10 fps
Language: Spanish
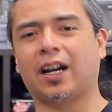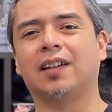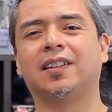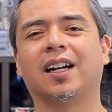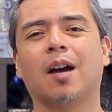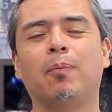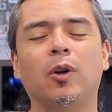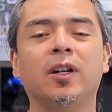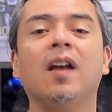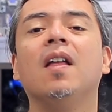hasta
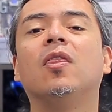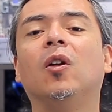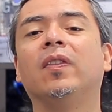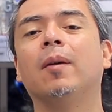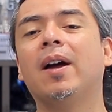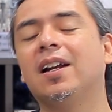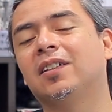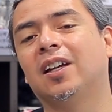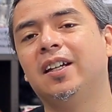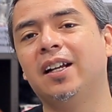Japón, donde van a
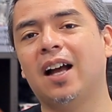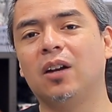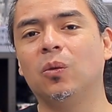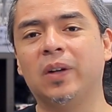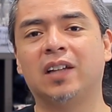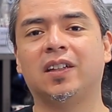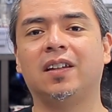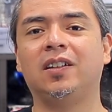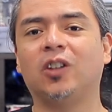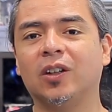salir algunas
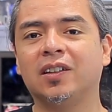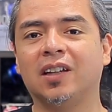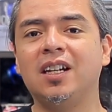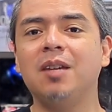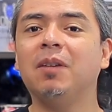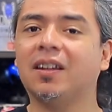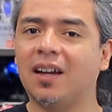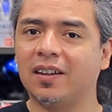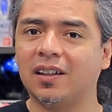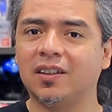ediciones
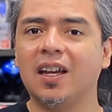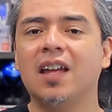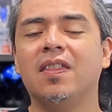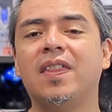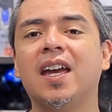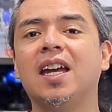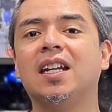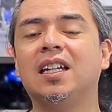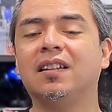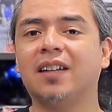limitadas de
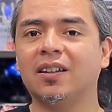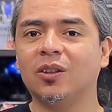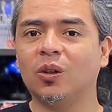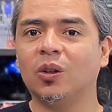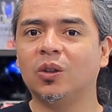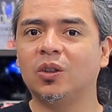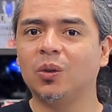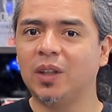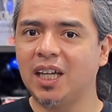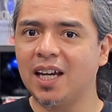Nintendo
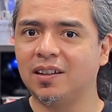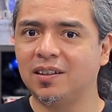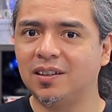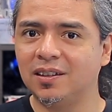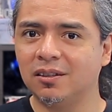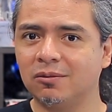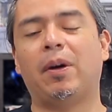2DS.